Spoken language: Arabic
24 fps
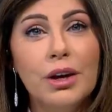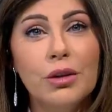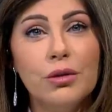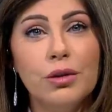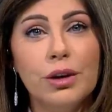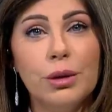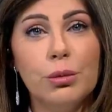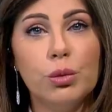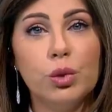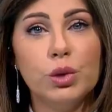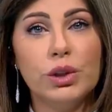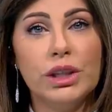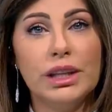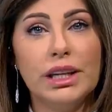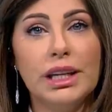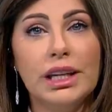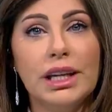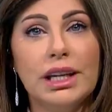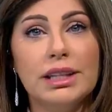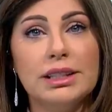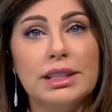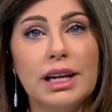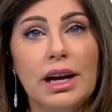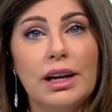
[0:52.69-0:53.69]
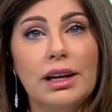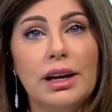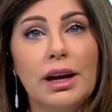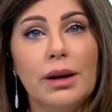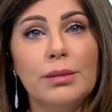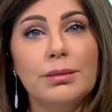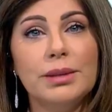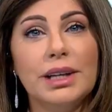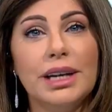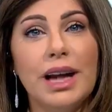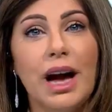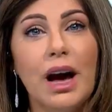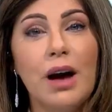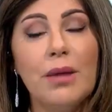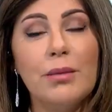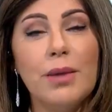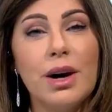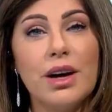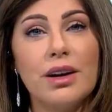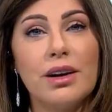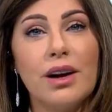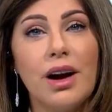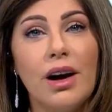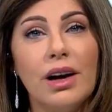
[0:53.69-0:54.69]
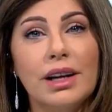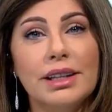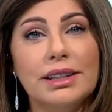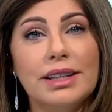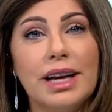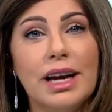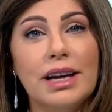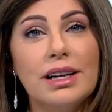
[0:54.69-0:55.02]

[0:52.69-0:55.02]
في مديرية الأمن العام الرائد